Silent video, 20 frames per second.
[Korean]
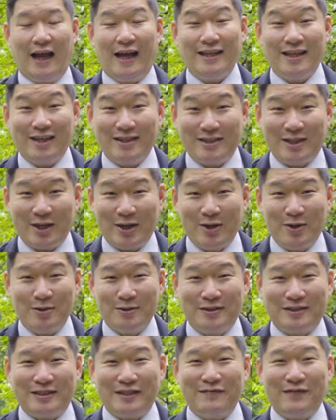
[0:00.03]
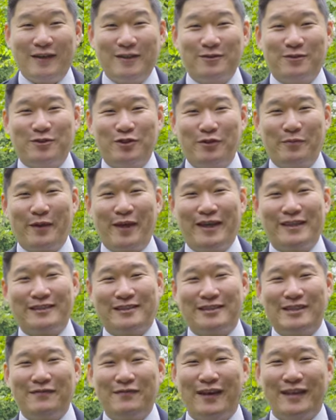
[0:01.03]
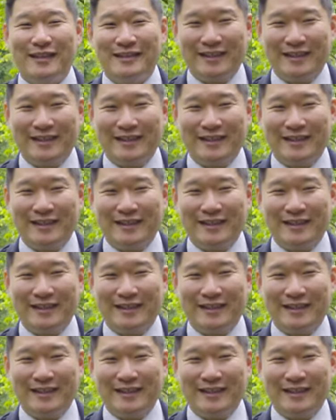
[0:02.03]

안녕하세요. 스티반 그룹의 스티반